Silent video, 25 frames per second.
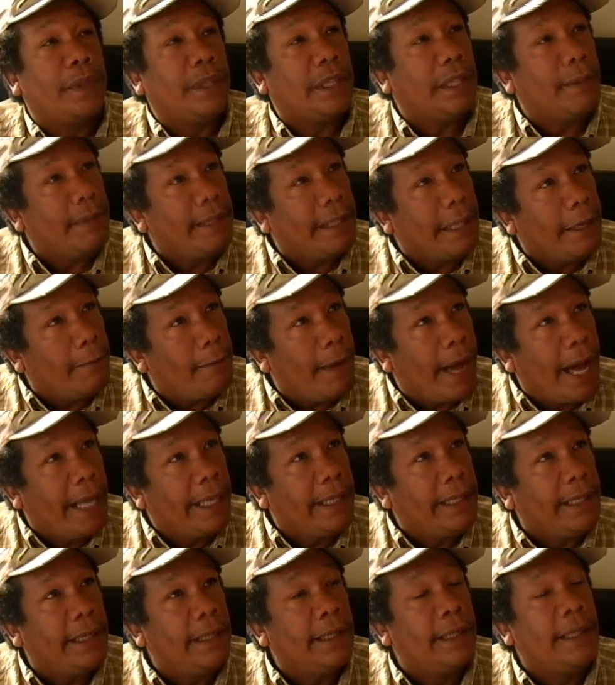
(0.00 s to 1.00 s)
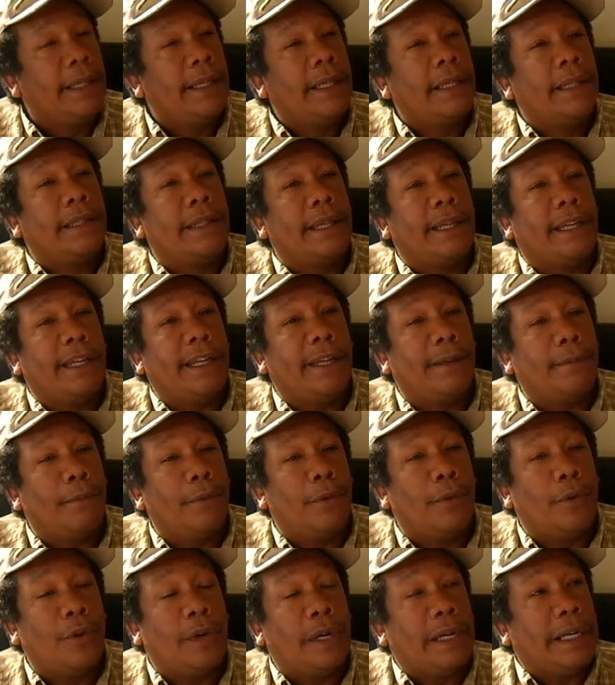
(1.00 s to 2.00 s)
de Vital Valle,
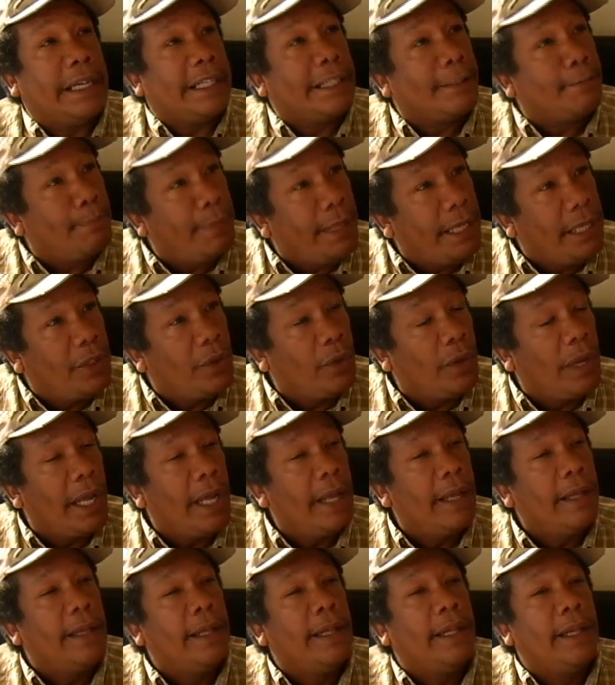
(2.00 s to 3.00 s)
tenemos el Espínola,